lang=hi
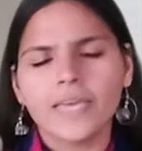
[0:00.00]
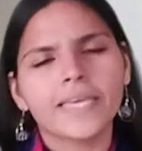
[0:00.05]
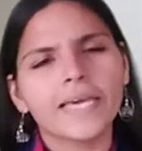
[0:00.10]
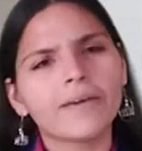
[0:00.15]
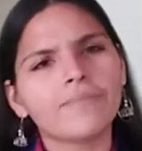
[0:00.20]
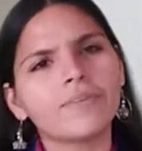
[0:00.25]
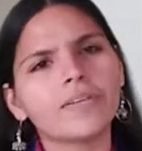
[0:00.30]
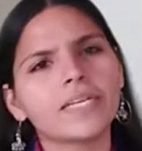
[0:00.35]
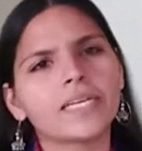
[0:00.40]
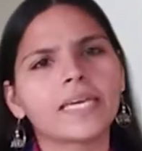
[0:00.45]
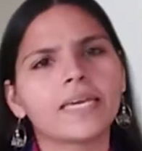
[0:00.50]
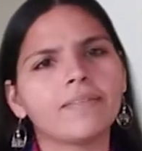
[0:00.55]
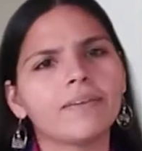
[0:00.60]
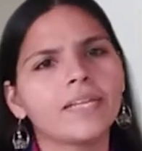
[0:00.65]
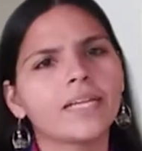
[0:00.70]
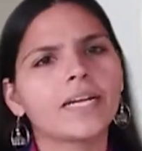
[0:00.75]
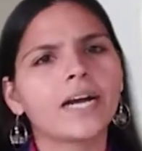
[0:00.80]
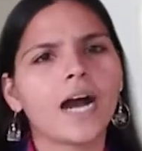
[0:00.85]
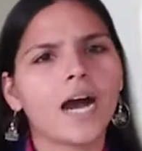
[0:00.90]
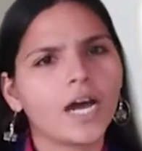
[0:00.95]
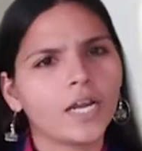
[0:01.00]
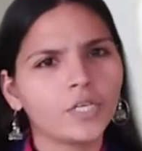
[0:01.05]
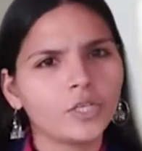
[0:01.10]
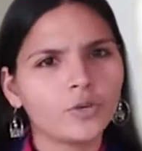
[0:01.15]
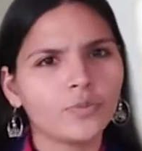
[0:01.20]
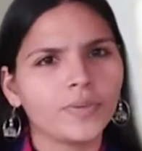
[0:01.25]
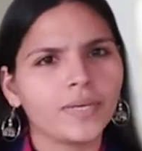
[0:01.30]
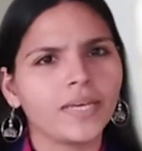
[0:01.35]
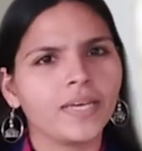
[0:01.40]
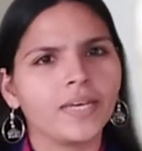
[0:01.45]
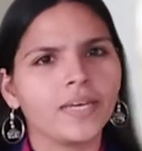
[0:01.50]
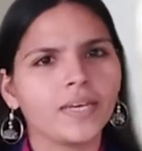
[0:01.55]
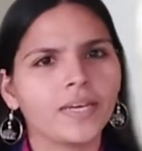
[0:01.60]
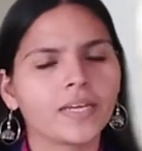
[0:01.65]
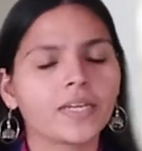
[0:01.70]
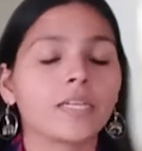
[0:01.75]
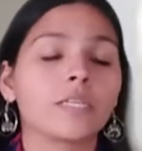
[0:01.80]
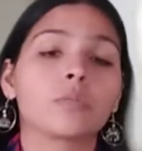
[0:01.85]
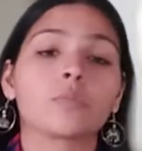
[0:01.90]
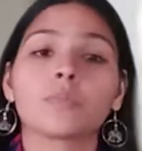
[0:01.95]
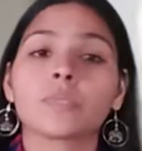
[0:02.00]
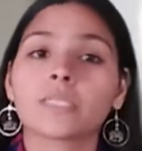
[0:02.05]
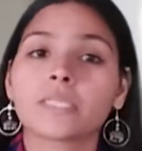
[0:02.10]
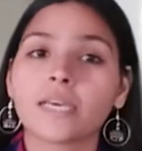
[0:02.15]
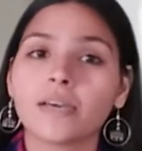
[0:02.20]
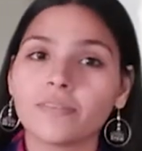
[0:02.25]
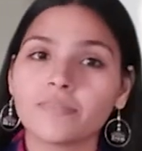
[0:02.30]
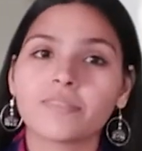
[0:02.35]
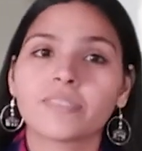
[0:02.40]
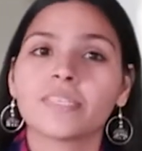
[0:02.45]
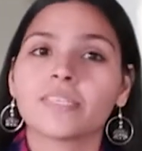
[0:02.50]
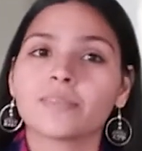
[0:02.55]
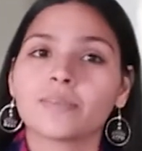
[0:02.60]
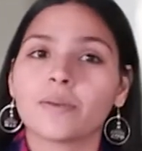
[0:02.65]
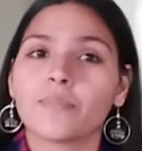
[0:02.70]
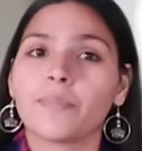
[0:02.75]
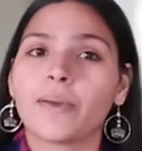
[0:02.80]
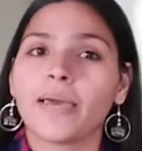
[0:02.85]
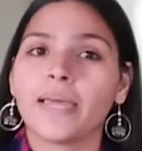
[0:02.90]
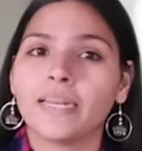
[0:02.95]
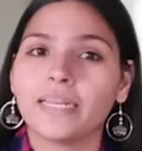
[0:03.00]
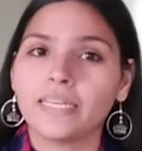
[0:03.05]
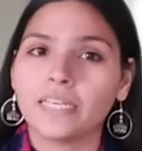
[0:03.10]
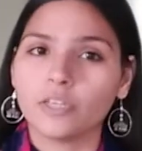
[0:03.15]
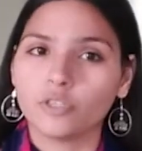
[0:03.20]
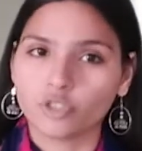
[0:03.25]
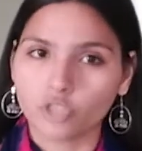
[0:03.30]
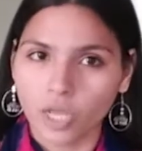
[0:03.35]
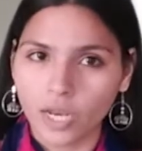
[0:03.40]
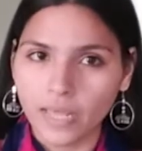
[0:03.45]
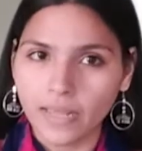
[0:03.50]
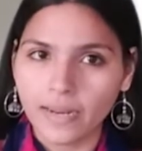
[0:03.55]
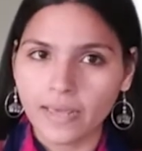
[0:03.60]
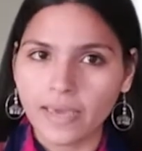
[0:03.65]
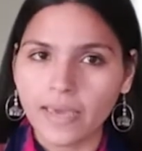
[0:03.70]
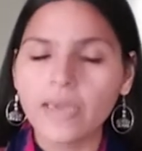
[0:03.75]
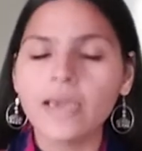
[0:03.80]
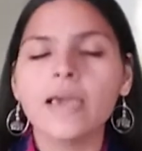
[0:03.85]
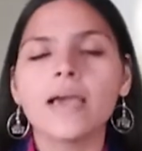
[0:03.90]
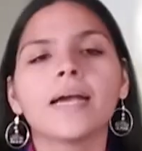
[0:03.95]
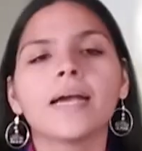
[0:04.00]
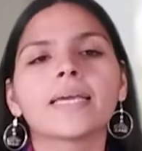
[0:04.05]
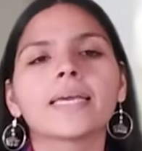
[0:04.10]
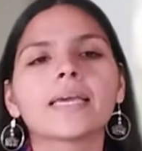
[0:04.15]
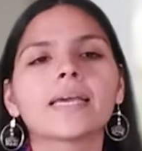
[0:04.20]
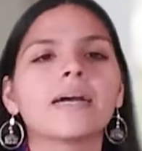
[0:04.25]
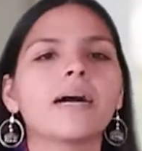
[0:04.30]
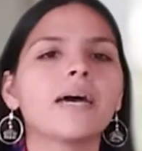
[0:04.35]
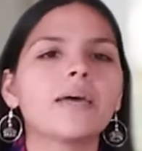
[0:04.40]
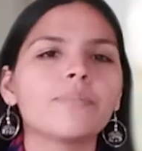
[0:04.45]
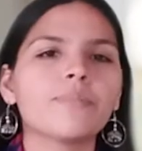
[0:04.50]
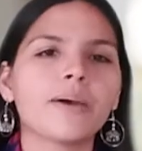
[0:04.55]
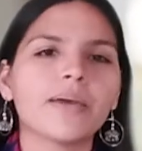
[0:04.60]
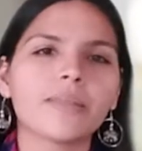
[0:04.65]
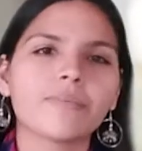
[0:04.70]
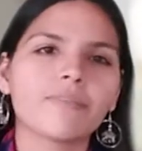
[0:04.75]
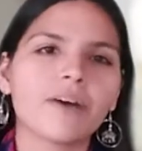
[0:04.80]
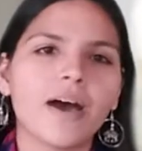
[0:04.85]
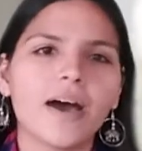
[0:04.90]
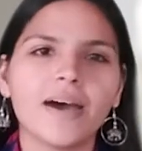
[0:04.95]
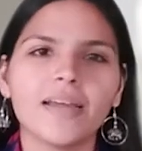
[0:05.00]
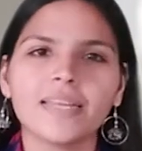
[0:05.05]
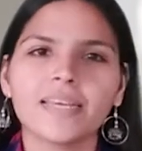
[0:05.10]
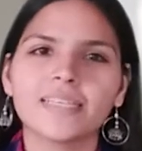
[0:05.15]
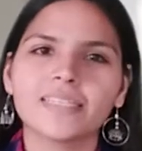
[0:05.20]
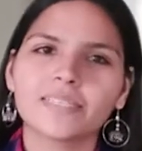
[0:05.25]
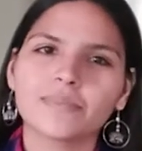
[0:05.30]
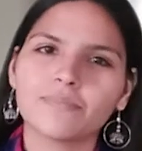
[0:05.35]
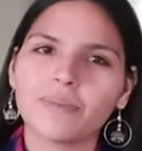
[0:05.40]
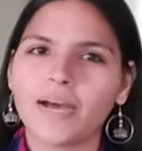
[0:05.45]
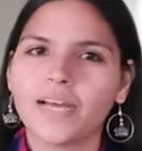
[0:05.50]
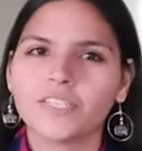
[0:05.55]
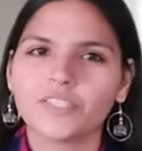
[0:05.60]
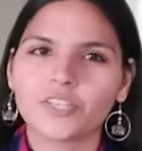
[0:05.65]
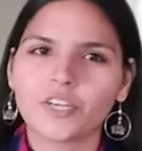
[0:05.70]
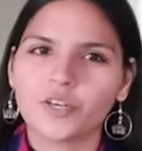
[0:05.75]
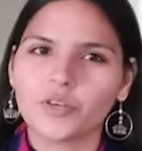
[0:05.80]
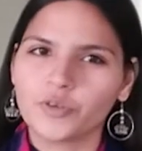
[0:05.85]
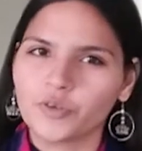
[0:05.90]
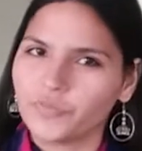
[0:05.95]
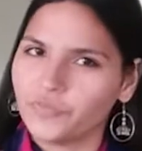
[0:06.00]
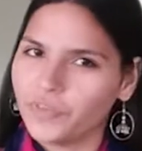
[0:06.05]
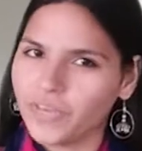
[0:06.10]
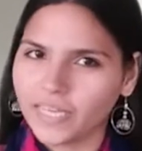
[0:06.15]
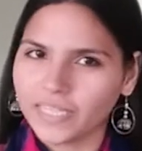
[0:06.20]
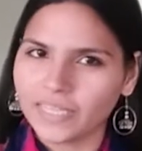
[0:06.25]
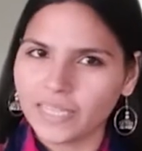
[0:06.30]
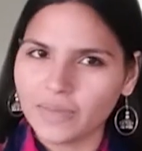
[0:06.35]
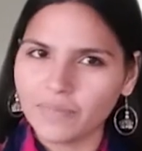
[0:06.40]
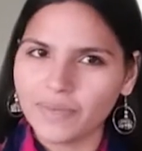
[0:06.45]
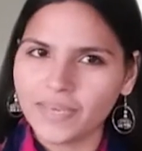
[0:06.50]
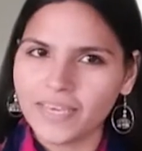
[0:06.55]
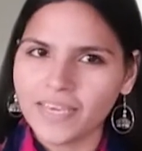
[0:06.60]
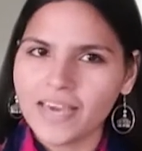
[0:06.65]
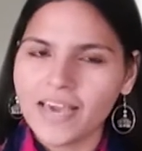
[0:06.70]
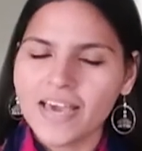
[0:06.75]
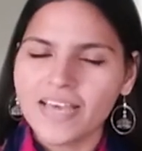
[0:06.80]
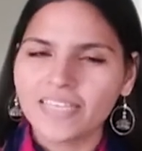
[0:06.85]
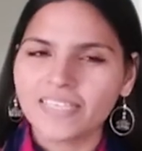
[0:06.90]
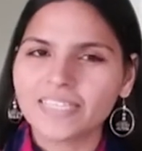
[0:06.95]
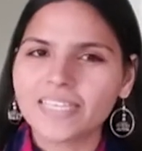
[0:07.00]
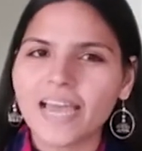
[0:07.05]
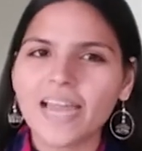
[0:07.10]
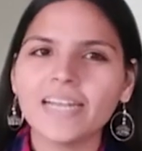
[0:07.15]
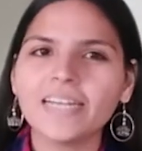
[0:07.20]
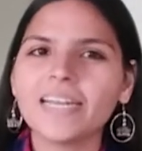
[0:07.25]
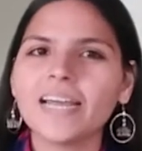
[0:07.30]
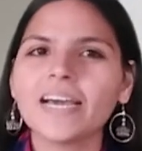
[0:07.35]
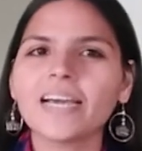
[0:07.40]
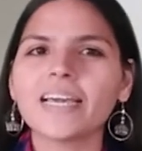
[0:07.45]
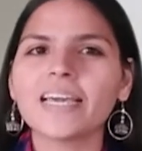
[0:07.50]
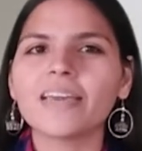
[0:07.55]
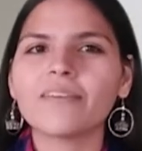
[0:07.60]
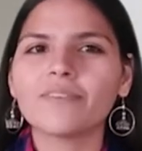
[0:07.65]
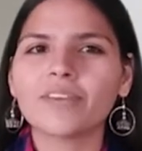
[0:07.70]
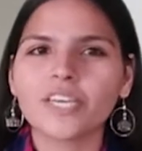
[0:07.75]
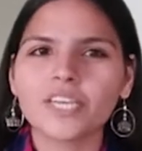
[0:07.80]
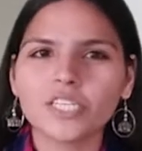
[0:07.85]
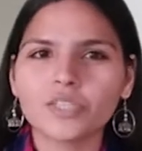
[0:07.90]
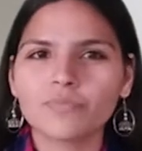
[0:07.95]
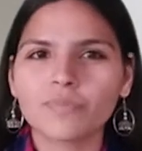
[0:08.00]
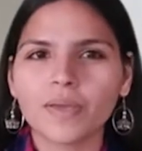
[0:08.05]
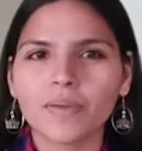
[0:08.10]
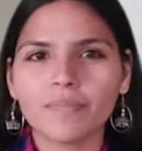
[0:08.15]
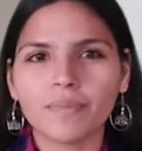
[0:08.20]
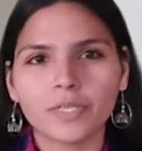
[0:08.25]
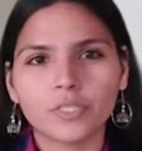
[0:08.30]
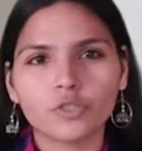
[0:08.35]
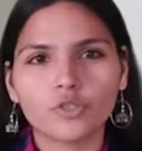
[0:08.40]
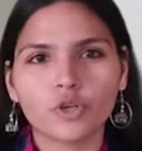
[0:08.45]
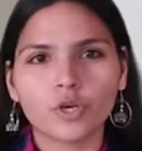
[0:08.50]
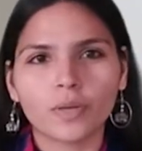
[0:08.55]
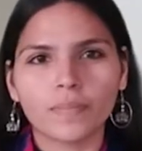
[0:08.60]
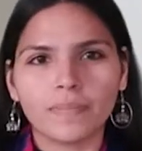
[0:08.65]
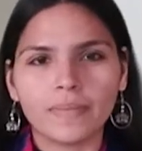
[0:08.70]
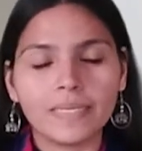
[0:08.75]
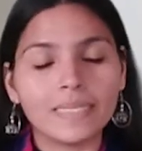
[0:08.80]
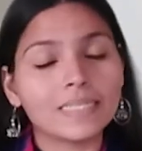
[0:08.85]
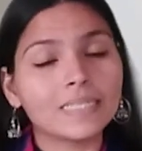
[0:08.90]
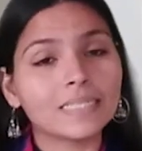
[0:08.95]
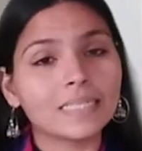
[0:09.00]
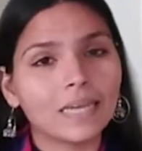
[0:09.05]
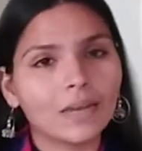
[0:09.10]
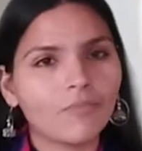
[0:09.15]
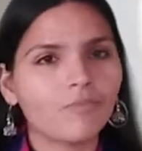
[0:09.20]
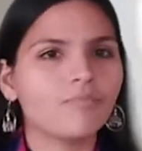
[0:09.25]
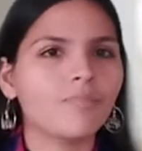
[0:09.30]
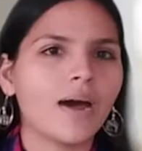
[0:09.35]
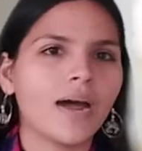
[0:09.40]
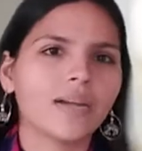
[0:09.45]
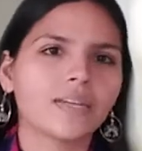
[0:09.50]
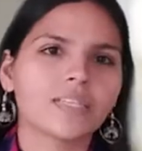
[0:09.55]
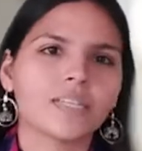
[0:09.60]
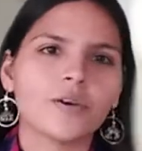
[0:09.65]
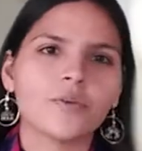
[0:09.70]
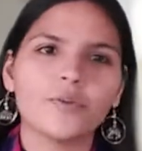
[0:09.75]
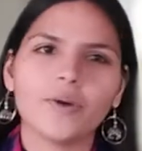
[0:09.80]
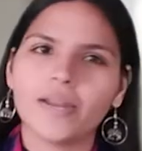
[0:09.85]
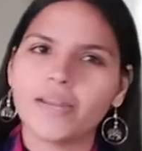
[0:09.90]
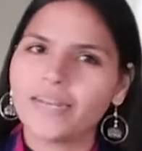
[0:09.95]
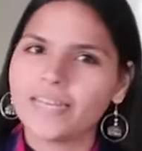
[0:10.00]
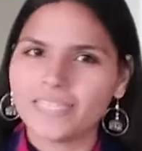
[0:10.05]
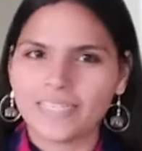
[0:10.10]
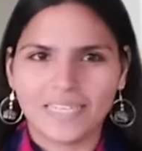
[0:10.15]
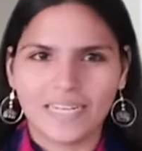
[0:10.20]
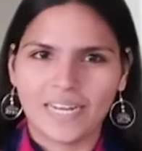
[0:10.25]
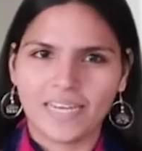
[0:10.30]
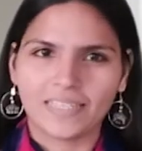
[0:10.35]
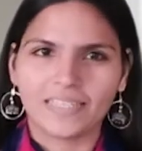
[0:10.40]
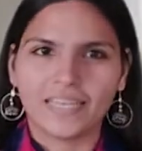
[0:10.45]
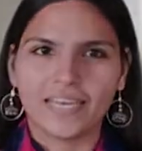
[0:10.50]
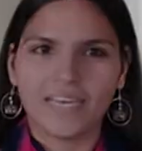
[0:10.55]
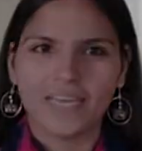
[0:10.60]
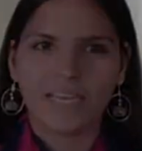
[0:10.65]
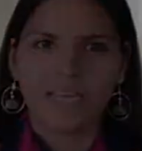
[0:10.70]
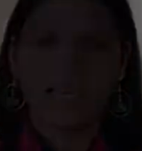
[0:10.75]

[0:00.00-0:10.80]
या फिर केवल कहानियों में है क्रिसमस के अवसर से पहले ये चलन है कि घर परिवार या समाज का कोई व्यक्ति भी सेंटा के वेश में बच्चों के बीच गिफ्ट बांटता हुआ नजर आता है